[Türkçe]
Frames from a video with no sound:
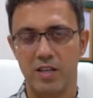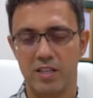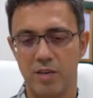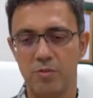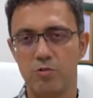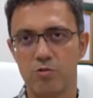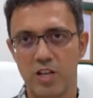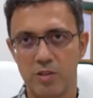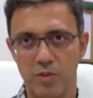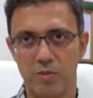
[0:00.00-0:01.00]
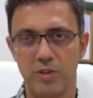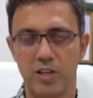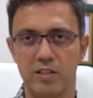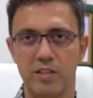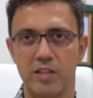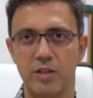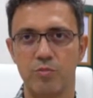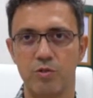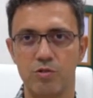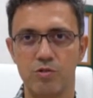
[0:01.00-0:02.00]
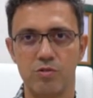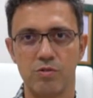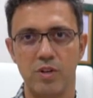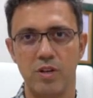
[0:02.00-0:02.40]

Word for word: kemik düzeltme ameliyatları yapıyoruz.